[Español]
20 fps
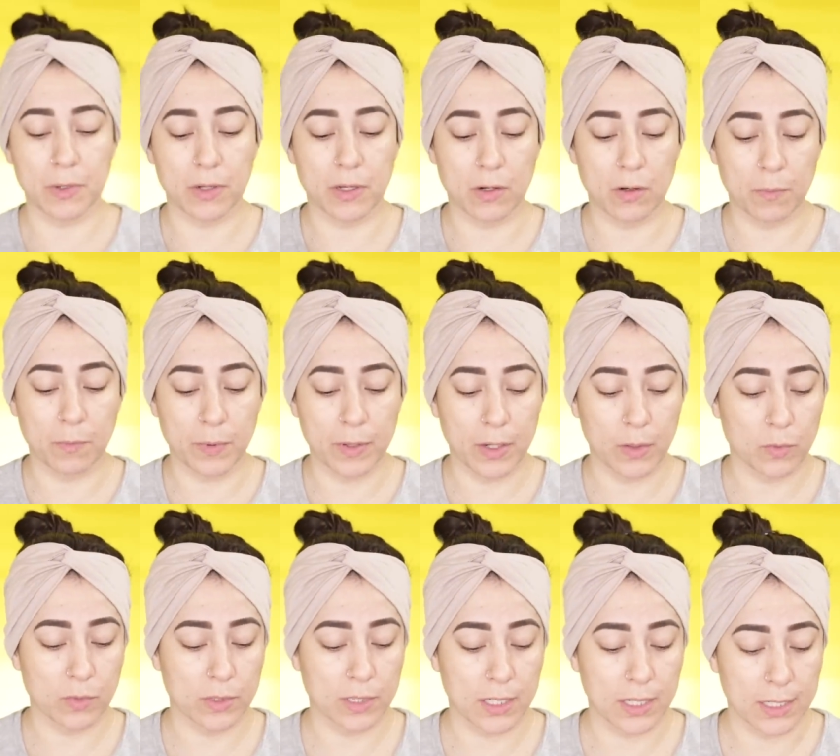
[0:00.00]
porque lo pueden
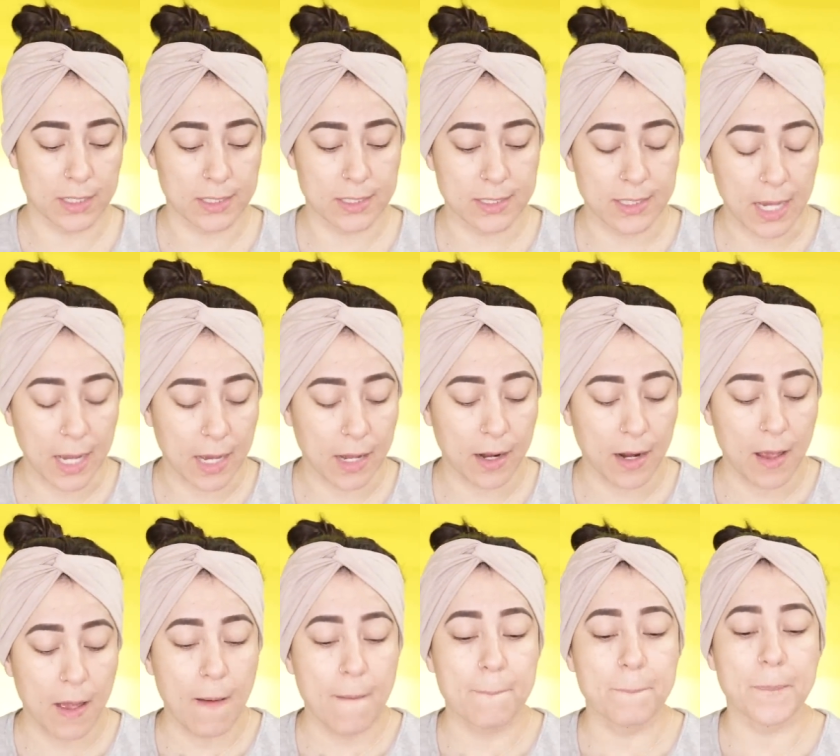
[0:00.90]
utilizar
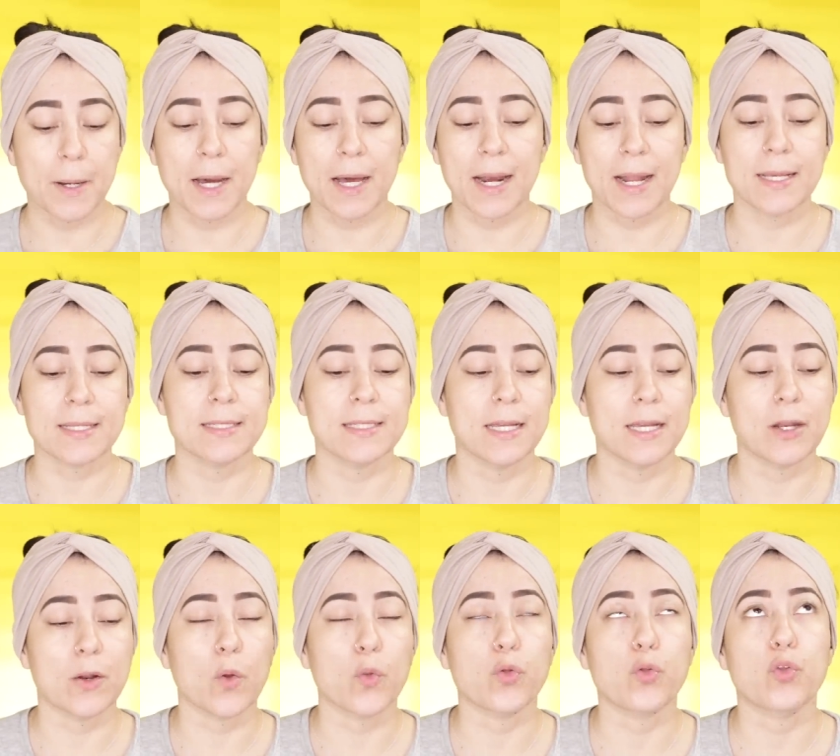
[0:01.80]
para
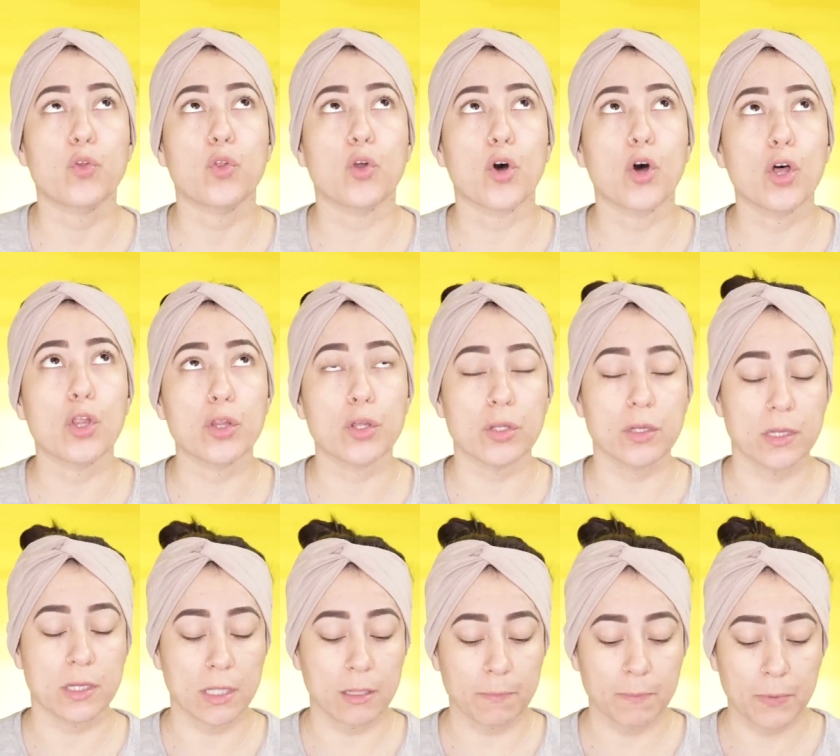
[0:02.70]
hacer todo
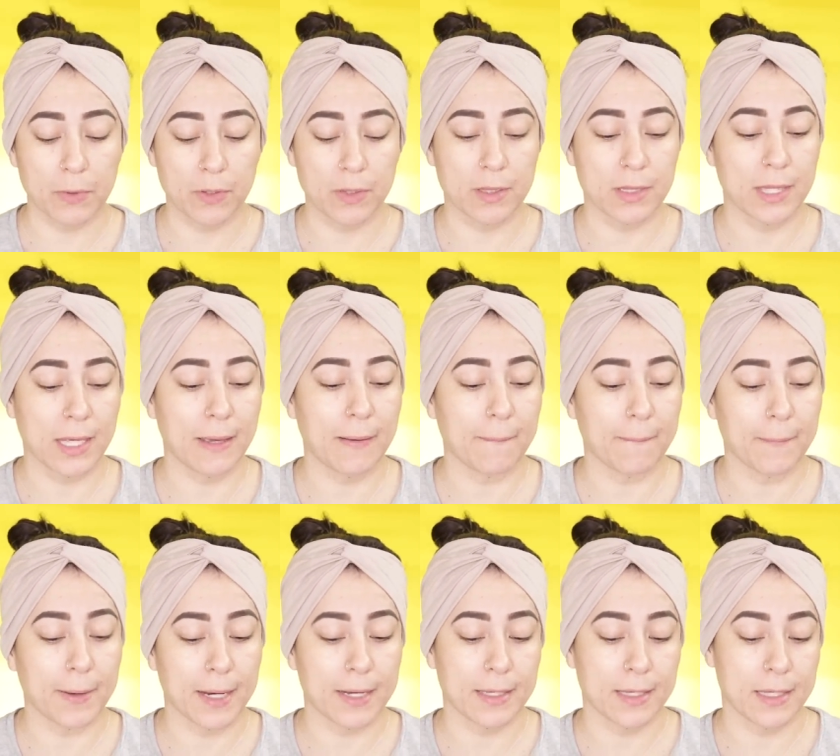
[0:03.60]
tipo de
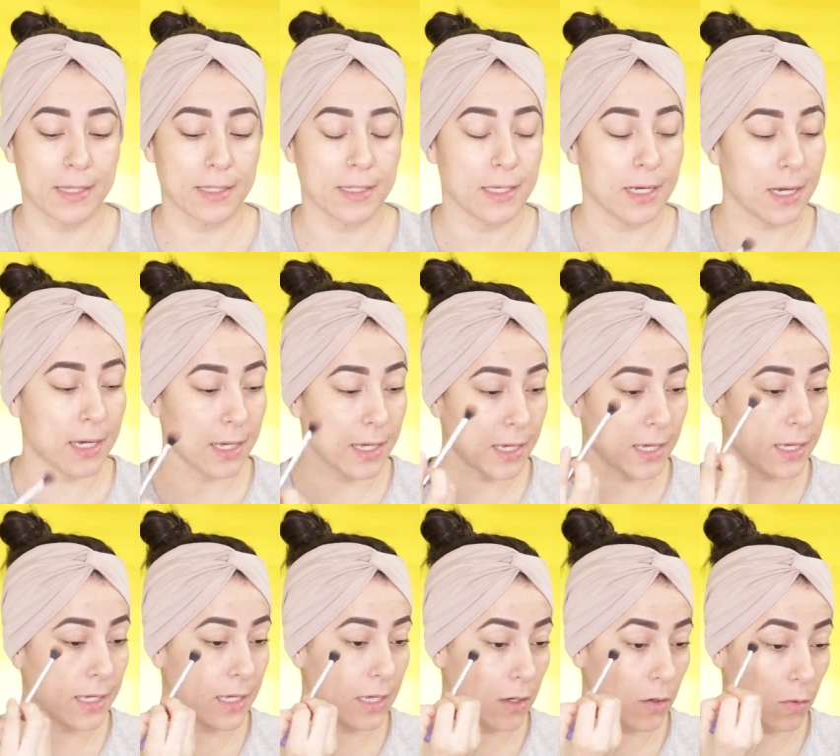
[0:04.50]

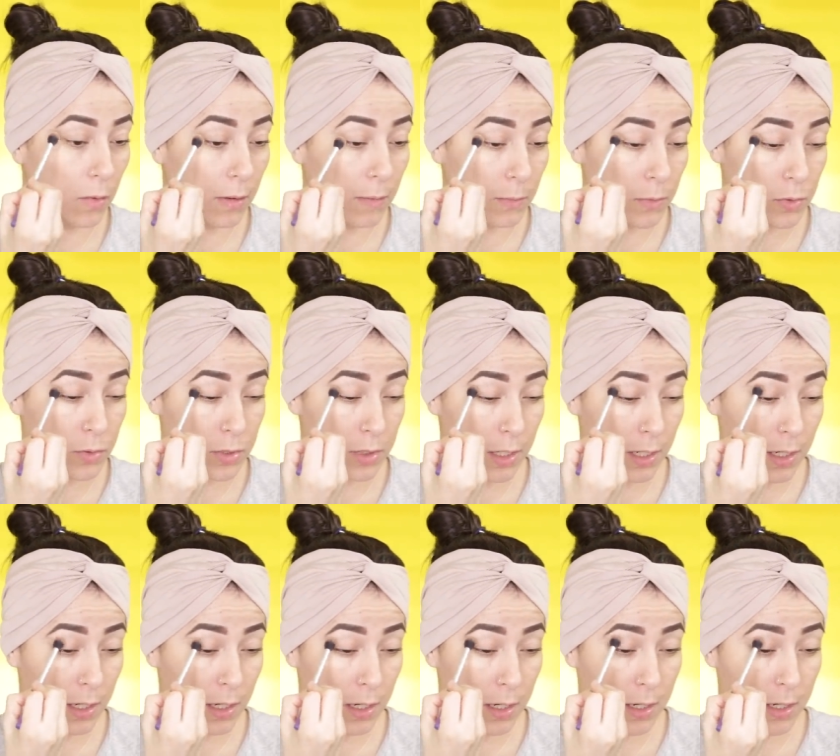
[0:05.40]
maquillaje y lo vamos
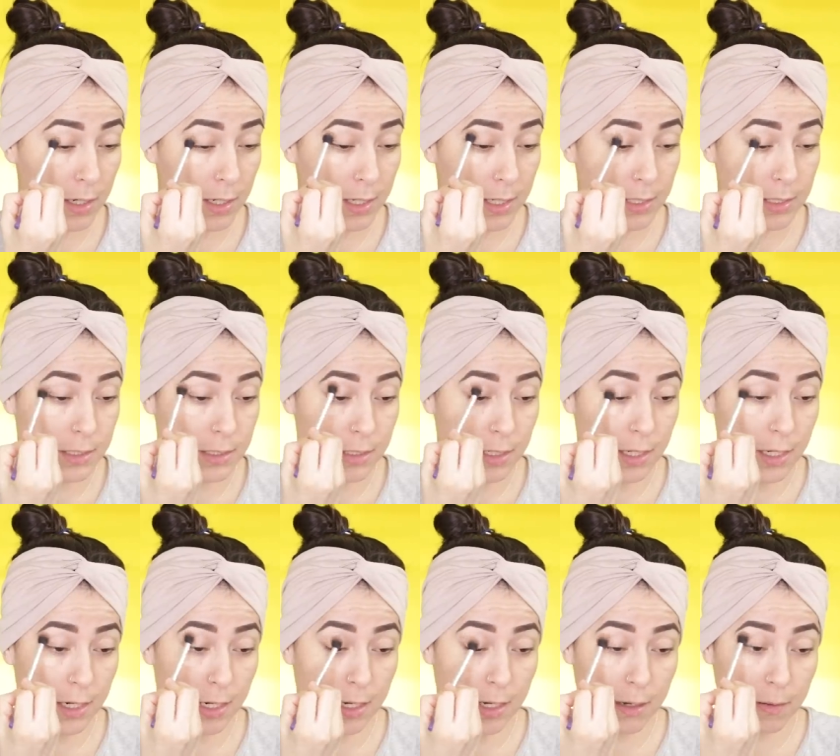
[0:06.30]
a
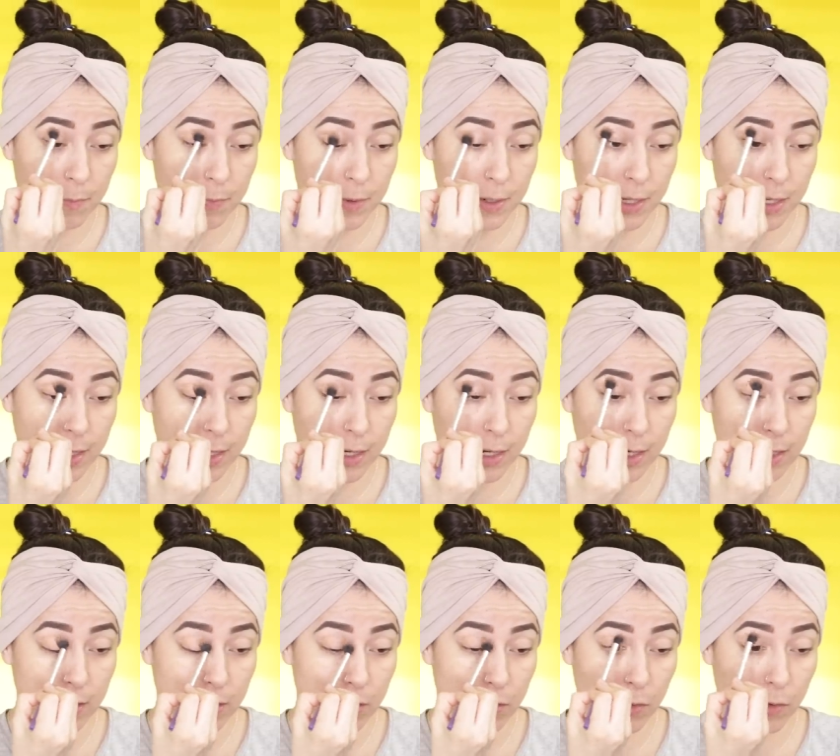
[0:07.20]
estar
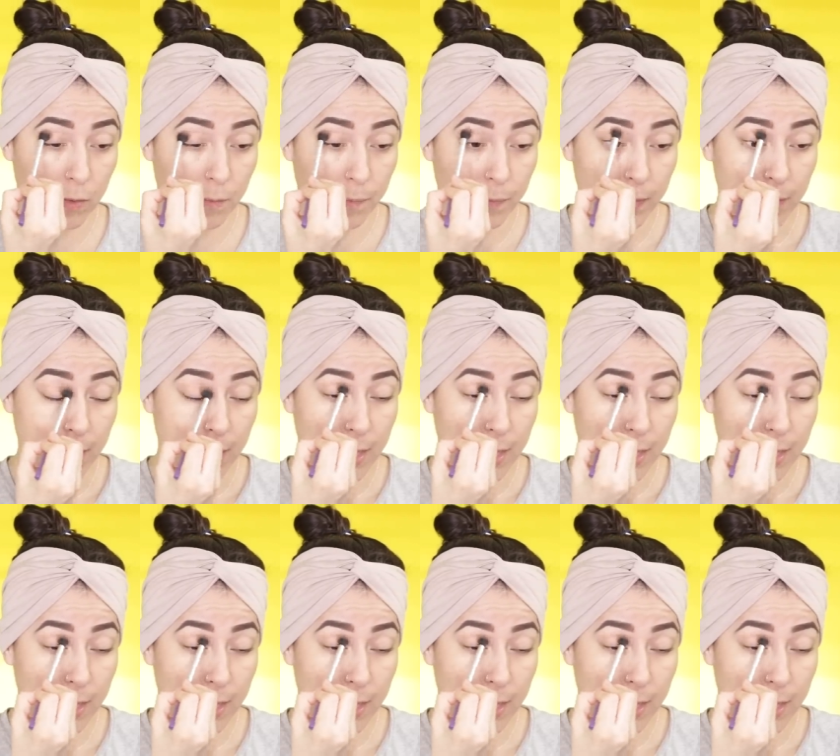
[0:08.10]
aplicando